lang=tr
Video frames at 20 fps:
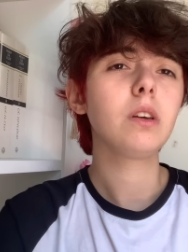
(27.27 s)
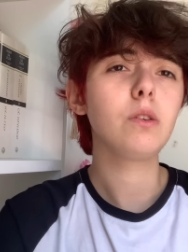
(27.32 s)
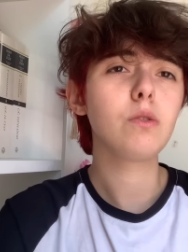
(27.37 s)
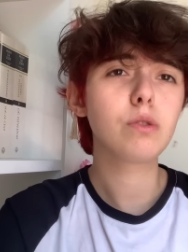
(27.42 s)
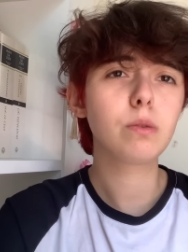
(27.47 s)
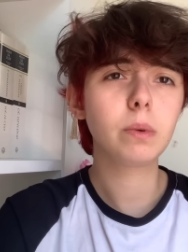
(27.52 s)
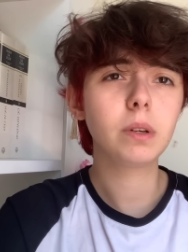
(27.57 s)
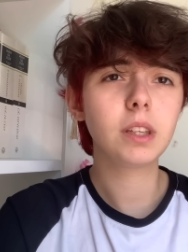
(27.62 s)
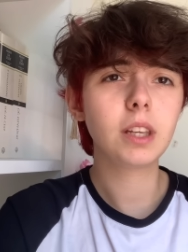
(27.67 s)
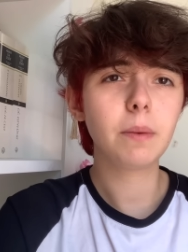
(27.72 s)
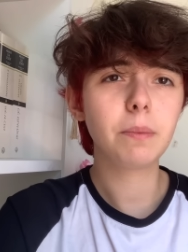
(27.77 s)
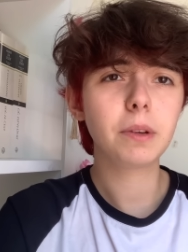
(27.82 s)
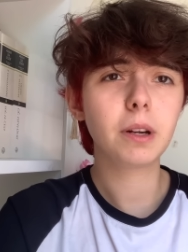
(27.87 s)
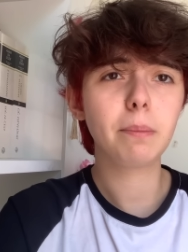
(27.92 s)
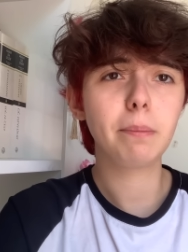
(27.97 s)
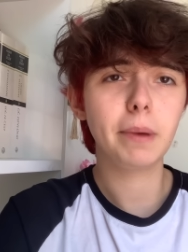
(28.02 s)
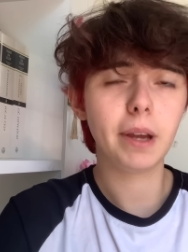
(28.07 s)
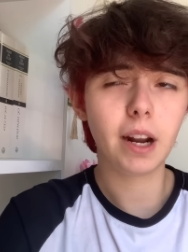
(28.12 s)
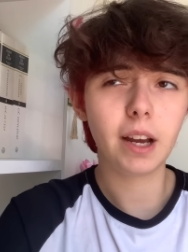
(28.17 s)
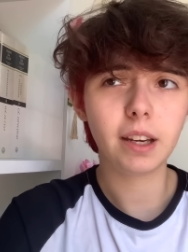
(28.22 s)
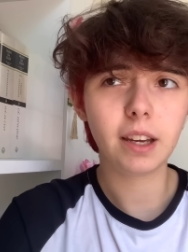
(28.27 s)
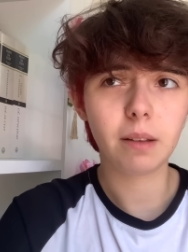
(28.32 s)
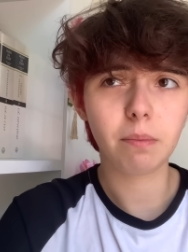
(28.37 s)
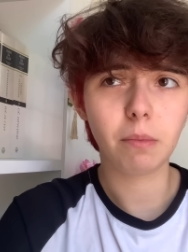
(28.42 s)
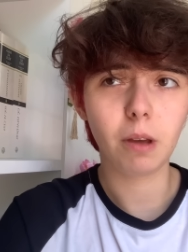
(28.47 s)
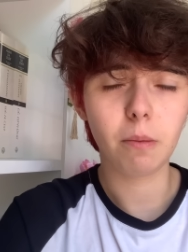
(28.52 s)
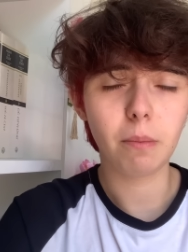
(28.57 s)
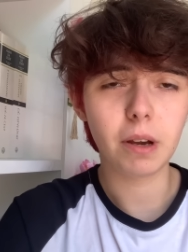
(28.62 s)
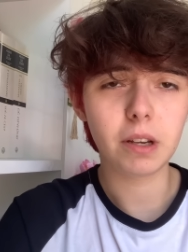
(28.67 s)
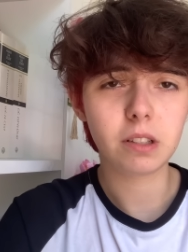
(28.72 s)
YouTube kitaplarını merak
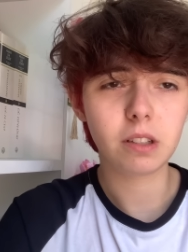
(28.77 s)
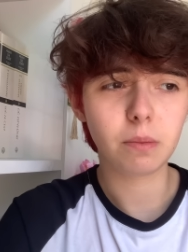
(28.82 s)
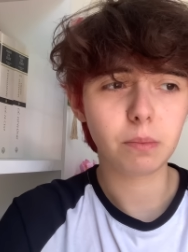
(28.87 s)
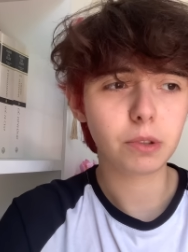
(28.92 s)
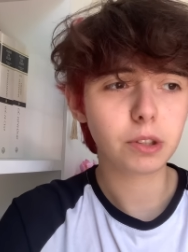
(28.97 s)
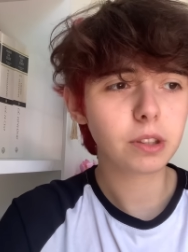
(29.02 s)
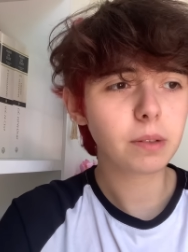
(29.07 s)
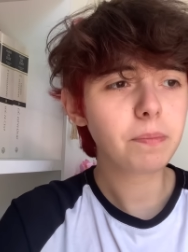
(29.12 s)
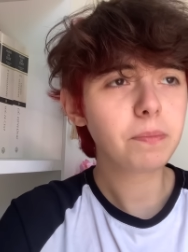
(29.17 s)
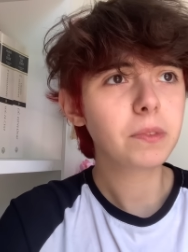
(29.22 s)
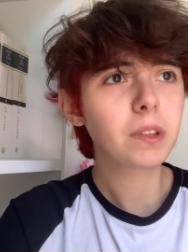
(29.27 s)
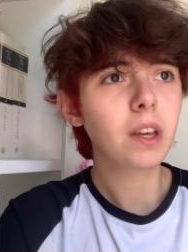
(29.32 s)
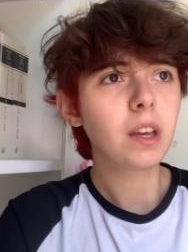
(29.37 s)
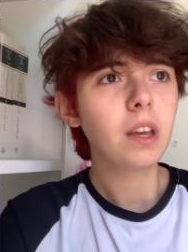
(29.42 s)
etmeye başlamıştım.